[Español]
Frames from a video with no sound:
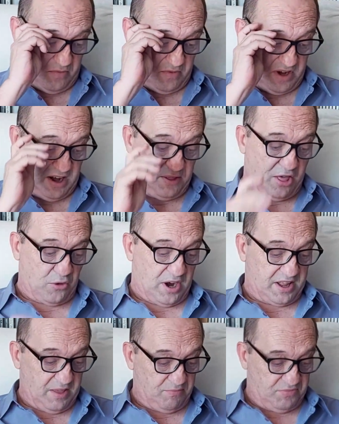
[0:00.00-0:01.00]
realizador
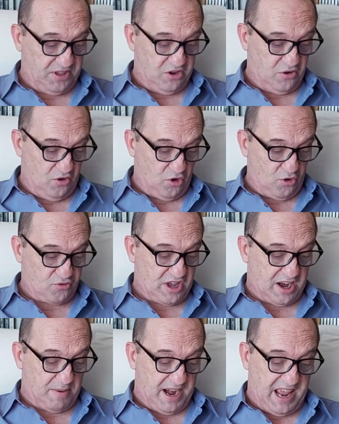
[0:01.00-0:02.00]
argentino,
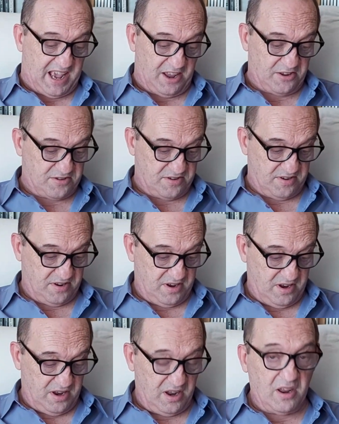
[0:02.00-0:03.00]
Óscar Vanegas,
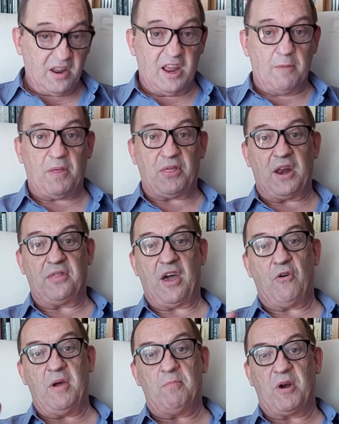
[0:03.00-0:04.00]

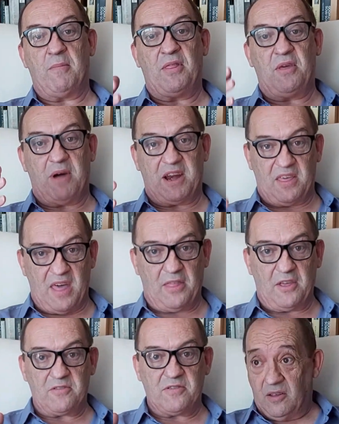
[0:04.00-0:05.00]
especializado en programas de
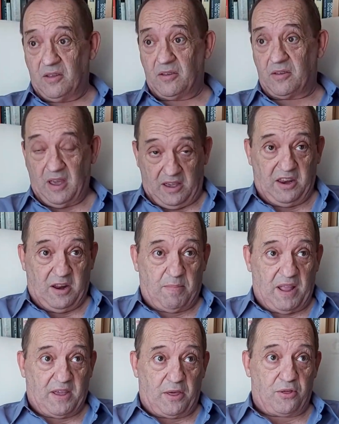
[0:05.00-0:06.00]
variedades, que aquí en
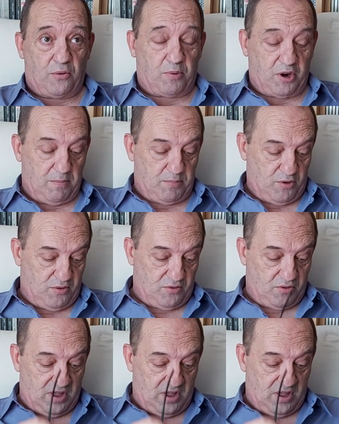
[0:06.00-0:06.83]
España hizo, por ejemplo,